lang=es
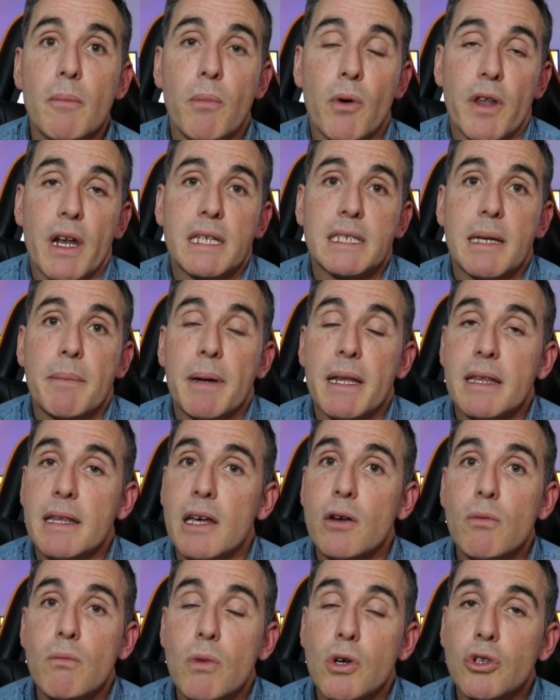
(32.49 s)
podrás
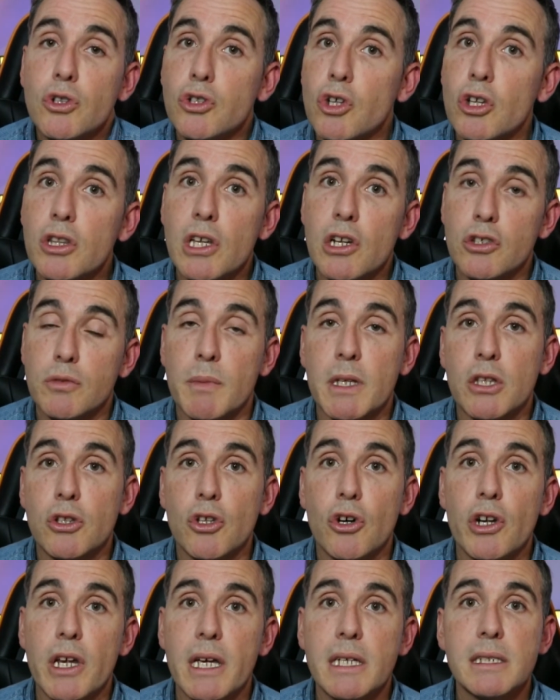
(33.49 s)
aprender un montón de los
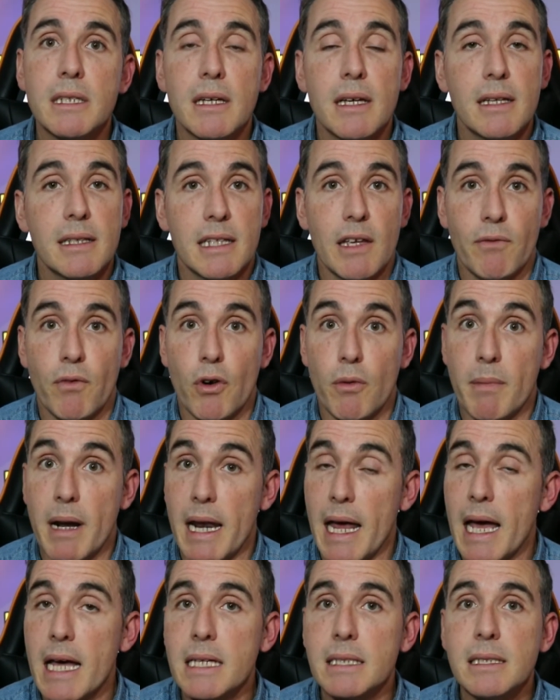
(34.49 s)
mentores, te
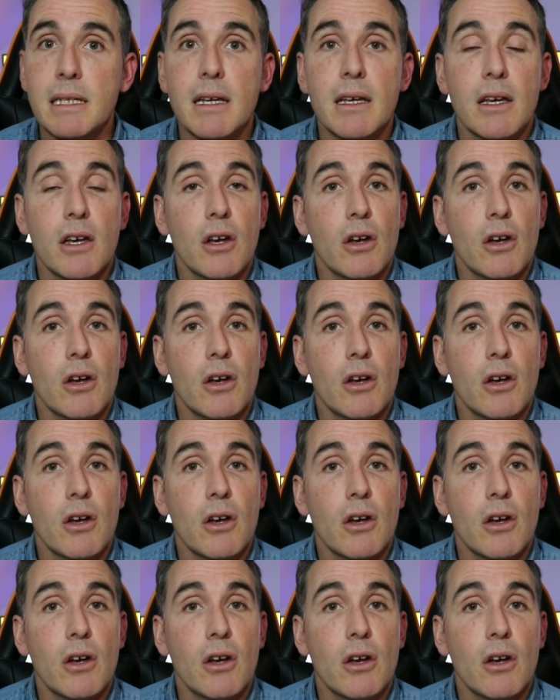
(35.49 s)
formarás,